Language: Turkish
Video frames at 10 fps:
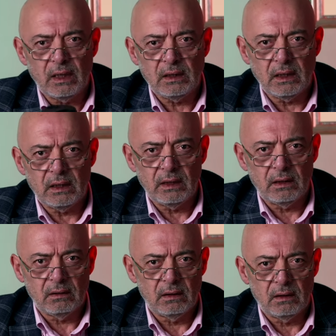en yeni
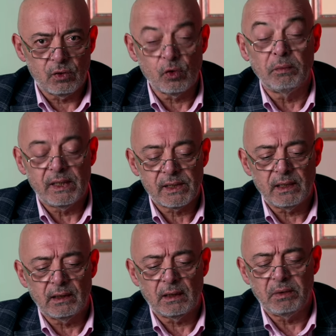e, zoom
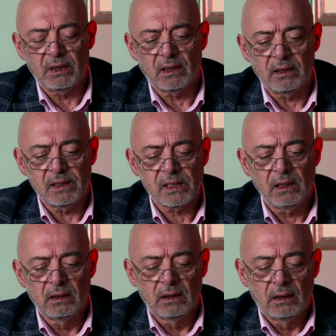lenslerinden bir
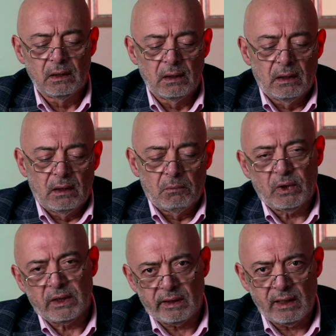tanesi.
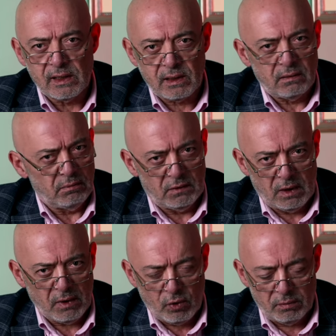Buna kit lens
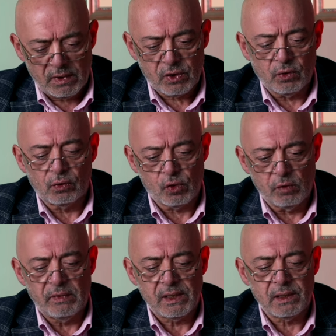demek olmaz çünkü
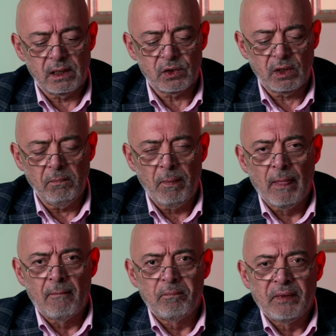zoom lens diyeceğim.
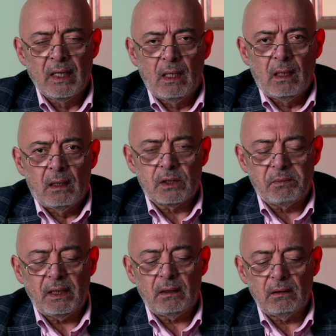
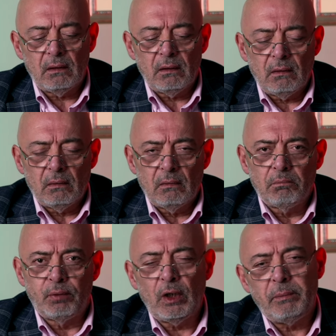Şimdi
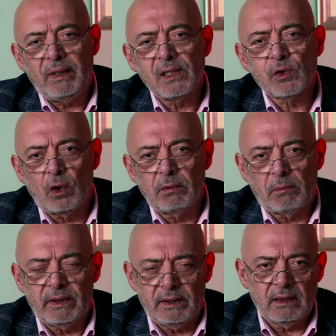böyle bir lens
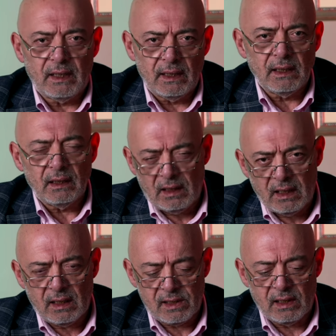olmamalıydı derken
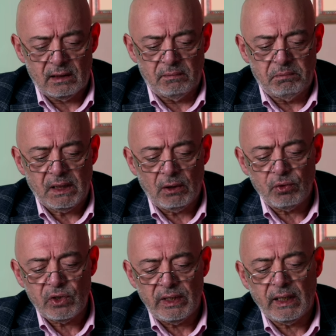neyi kastettim? Bir kere
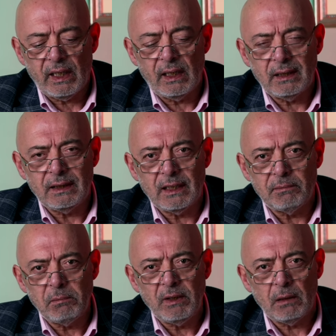öncelikle
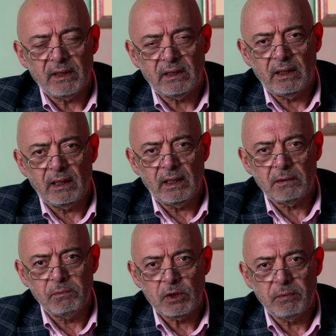20 mm ile
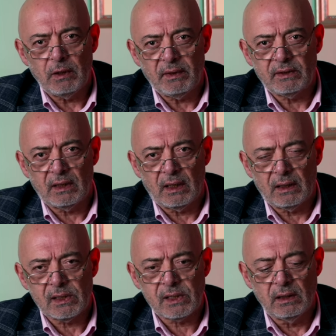70 mm
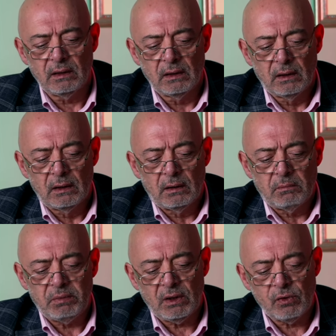arası
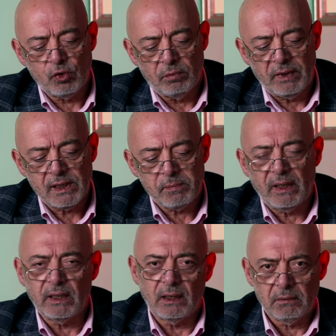bir zoom lens
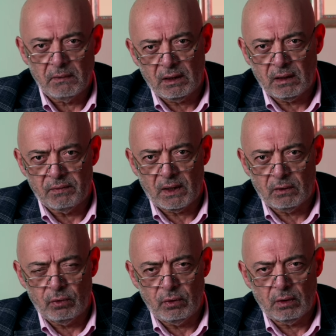ben hayatımda ilk
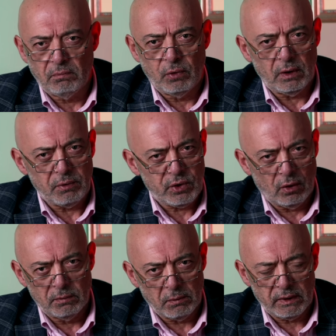defa duyuyorum. Böyle bir şey
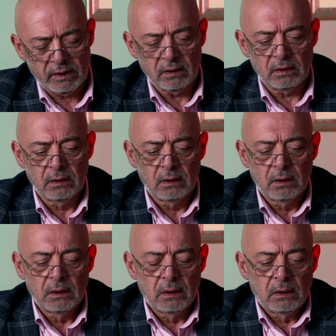olmamalıydı.
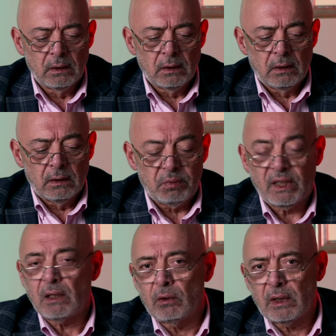Bir
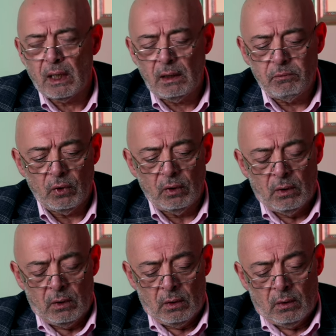tek onunla kalmıyor.
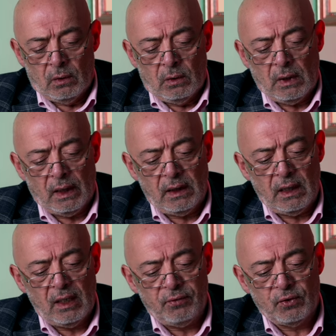Yani
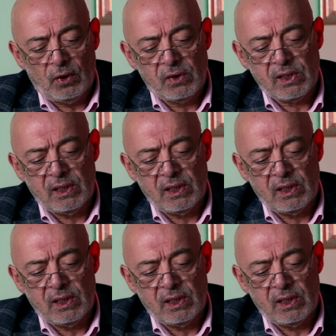F4